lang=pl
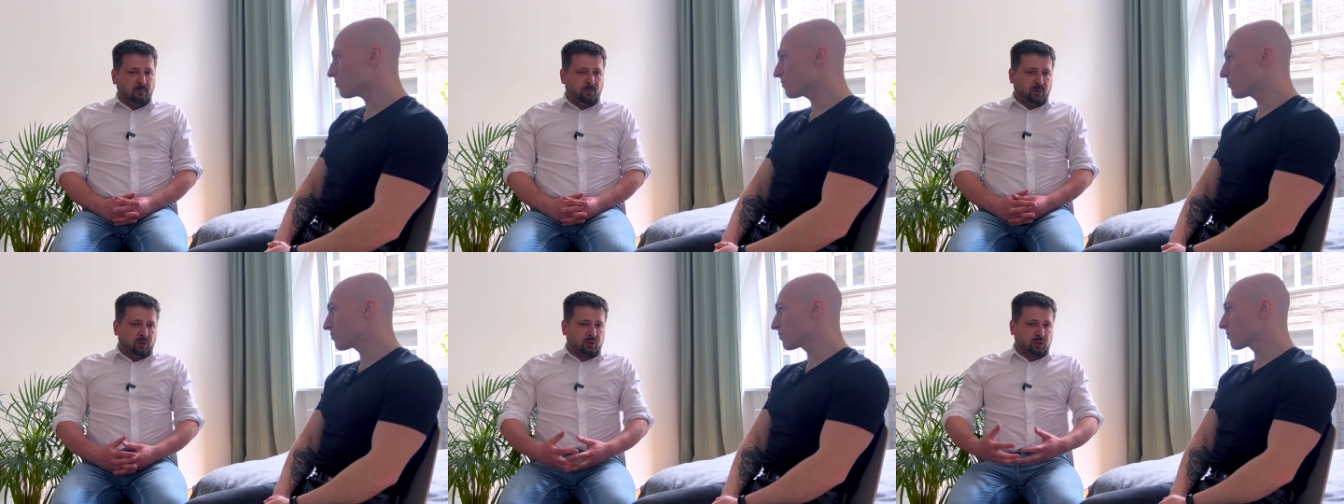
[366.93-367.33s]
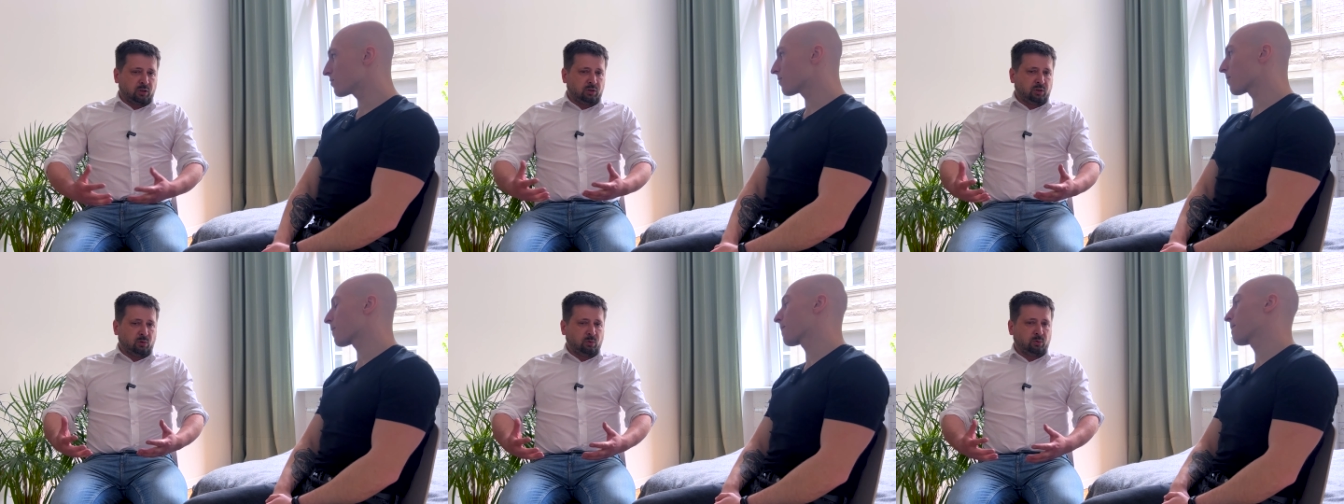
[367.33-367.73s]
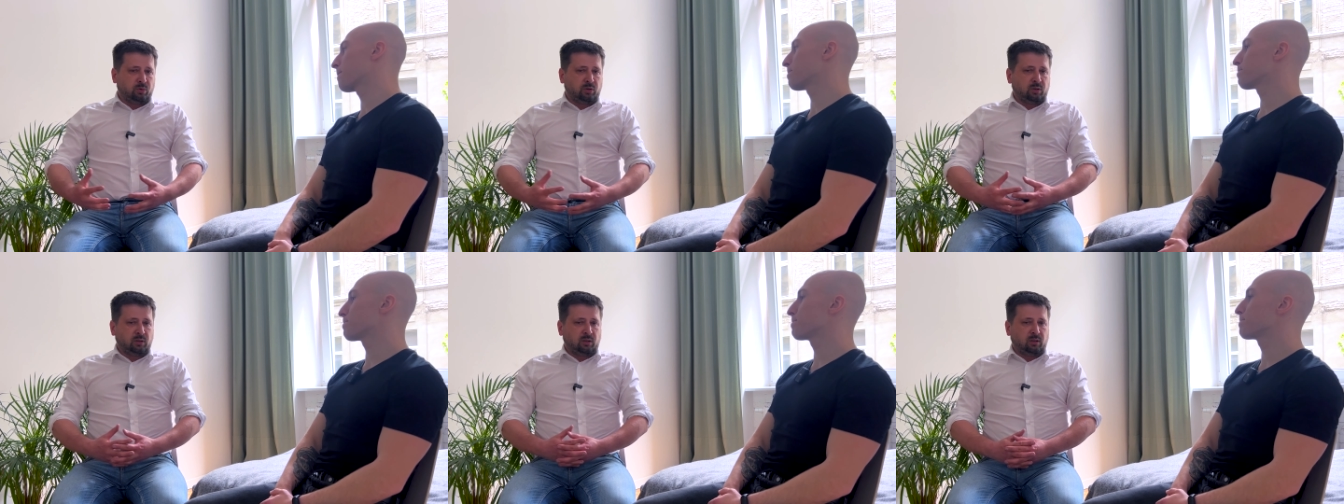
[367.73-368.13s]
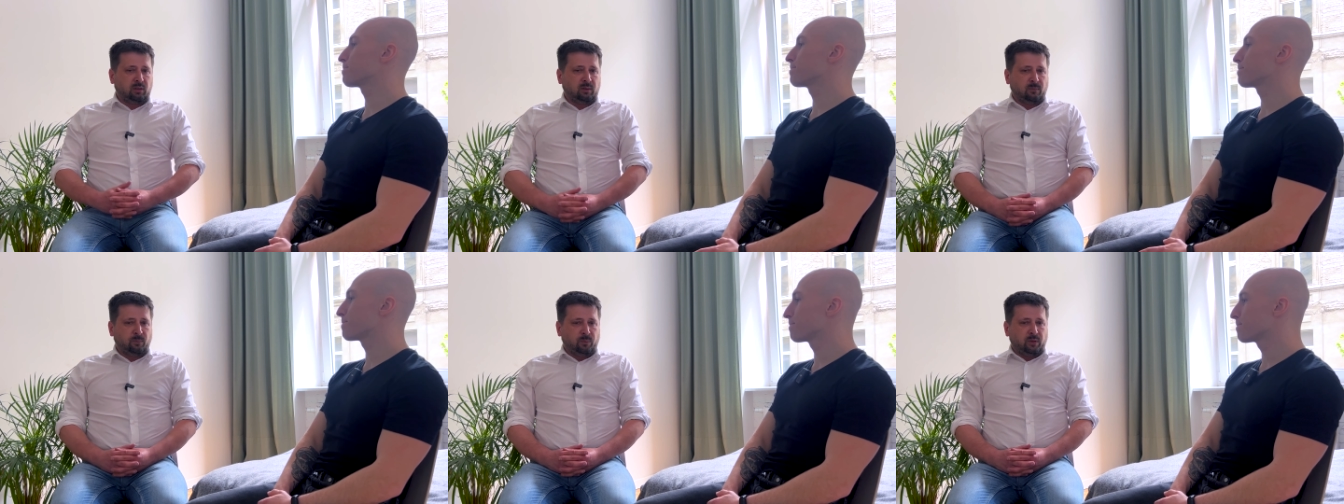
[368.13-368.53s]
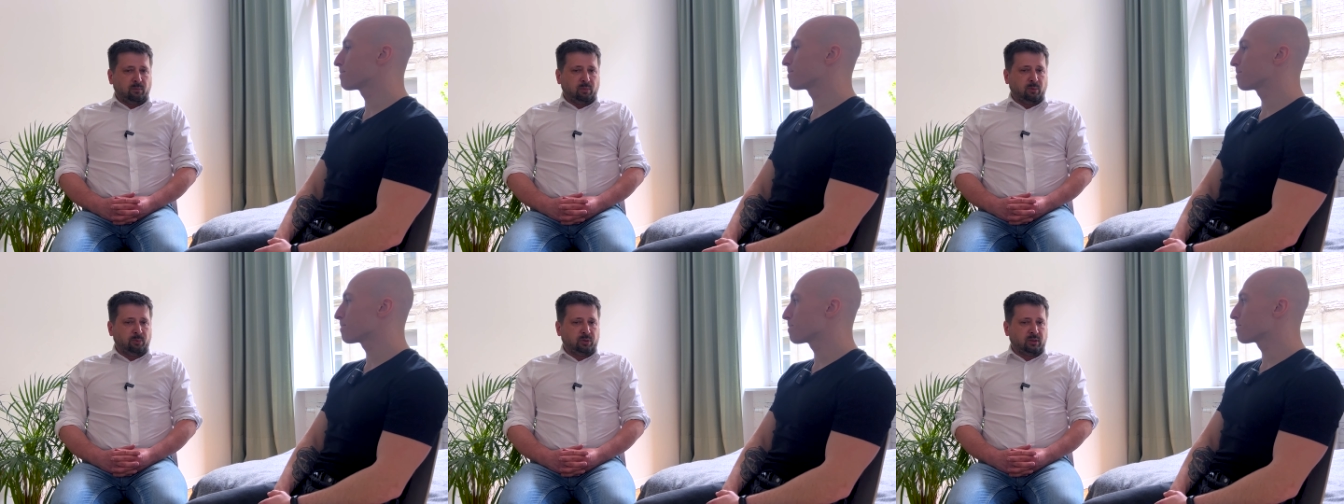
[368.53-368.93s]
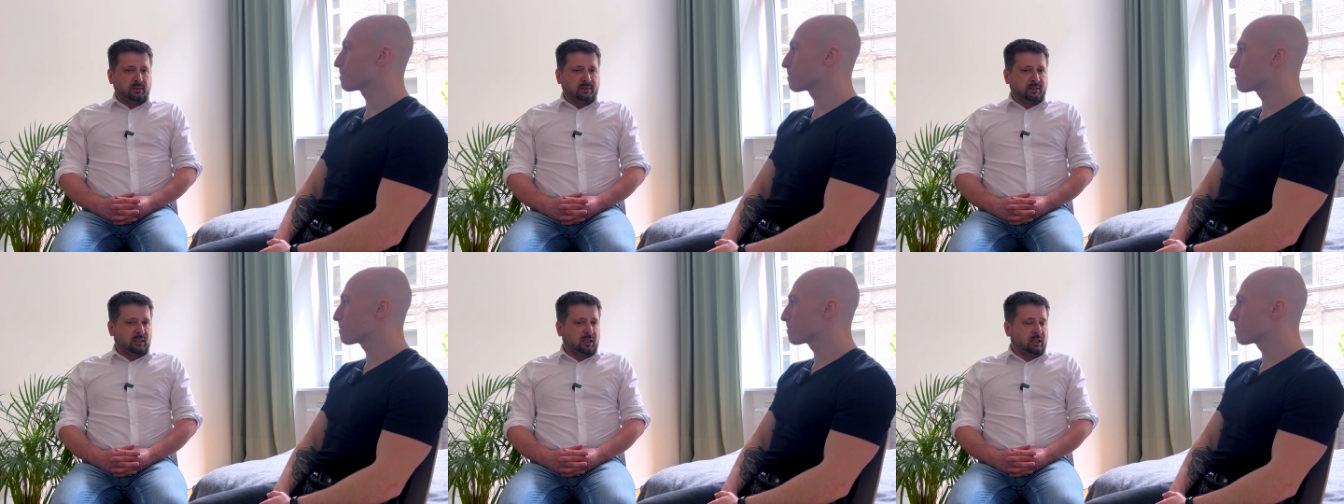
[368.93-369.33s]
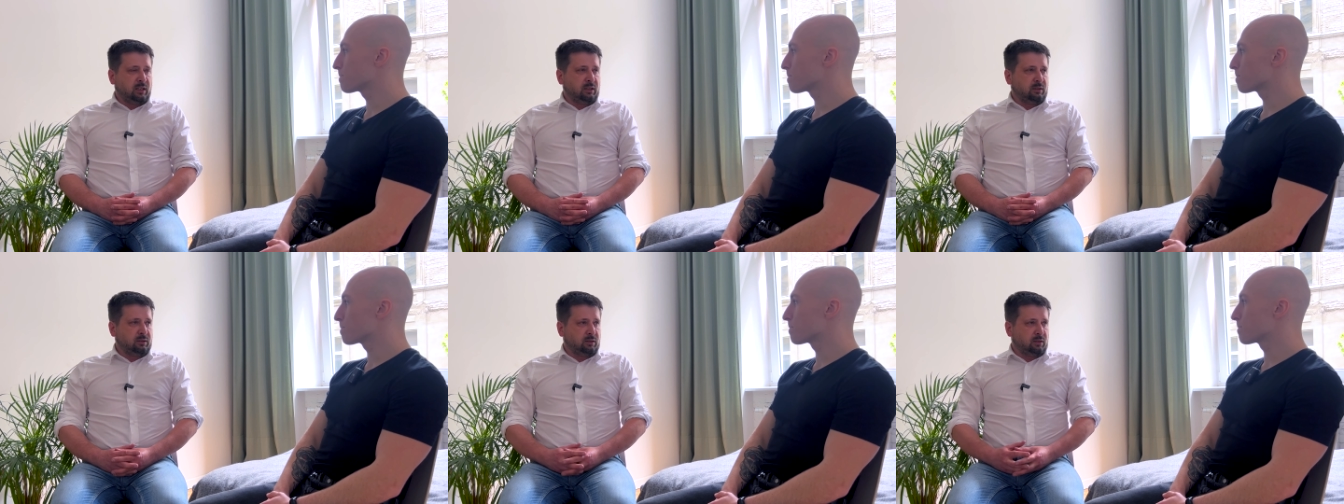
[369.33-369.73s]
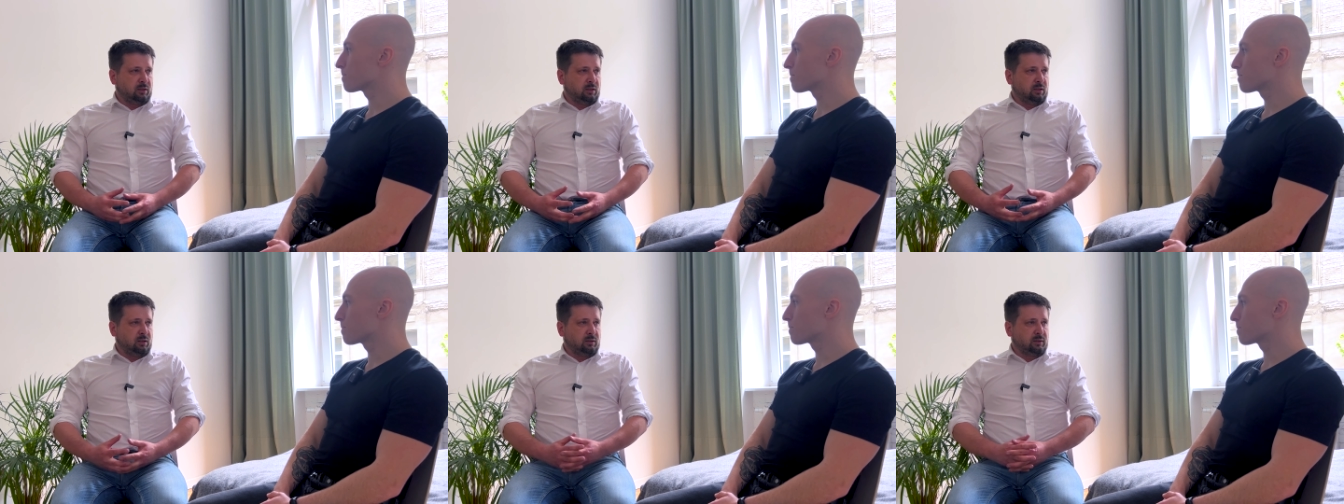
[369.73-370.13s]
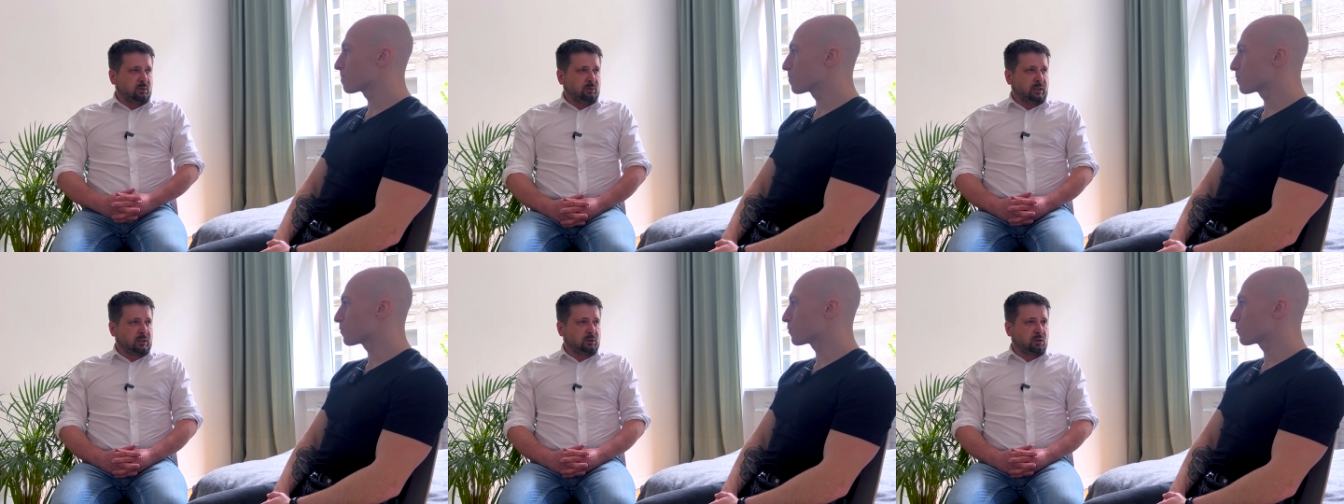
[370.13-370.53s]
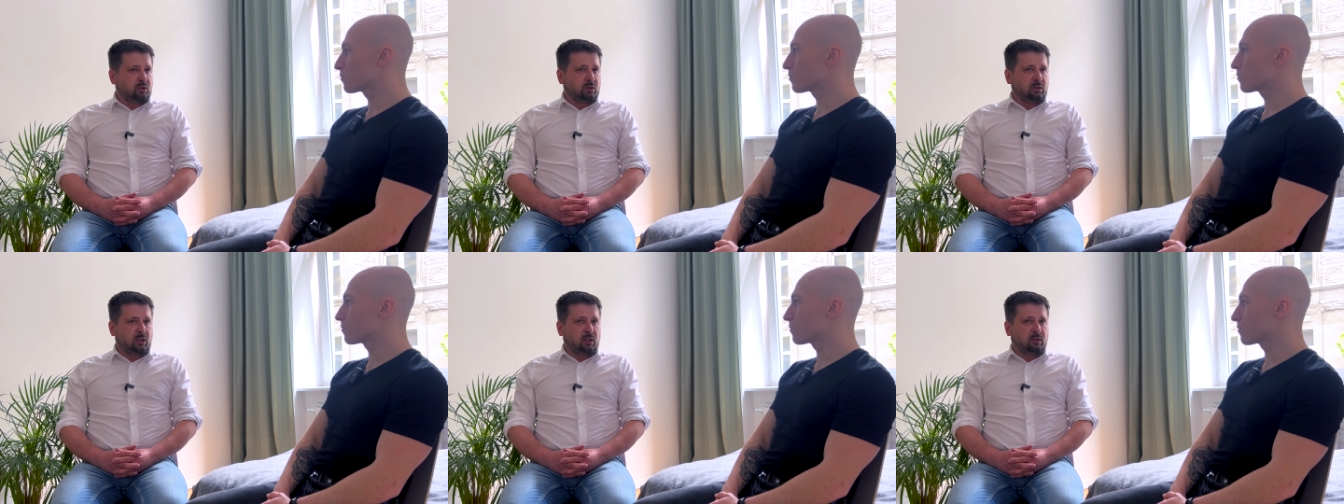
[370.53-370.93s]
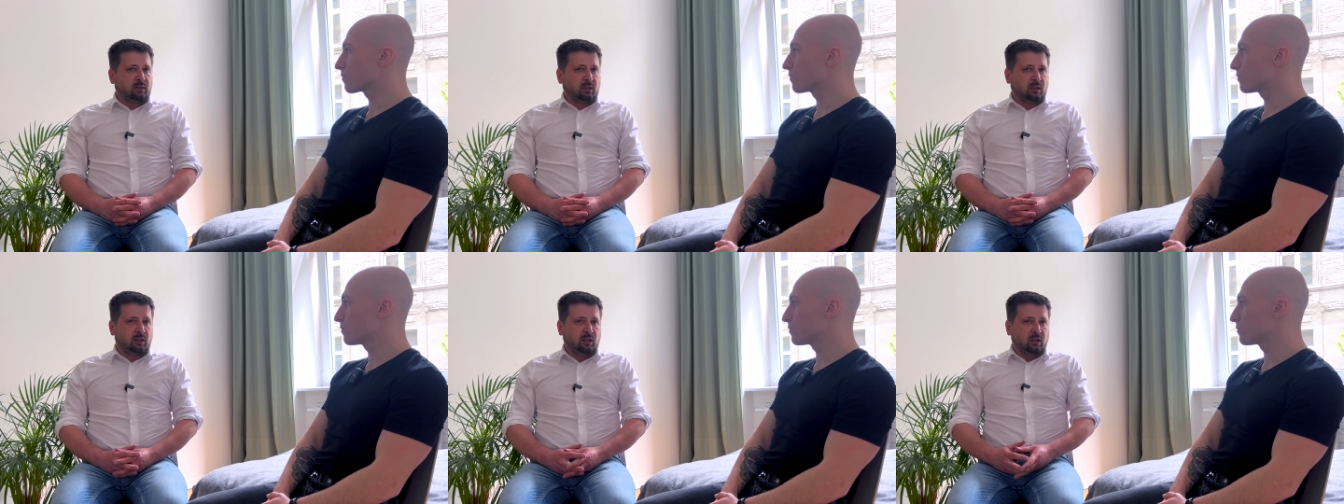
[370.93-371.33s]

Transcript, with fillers: część ludzi poprzez hejt e, są tak dotknięte,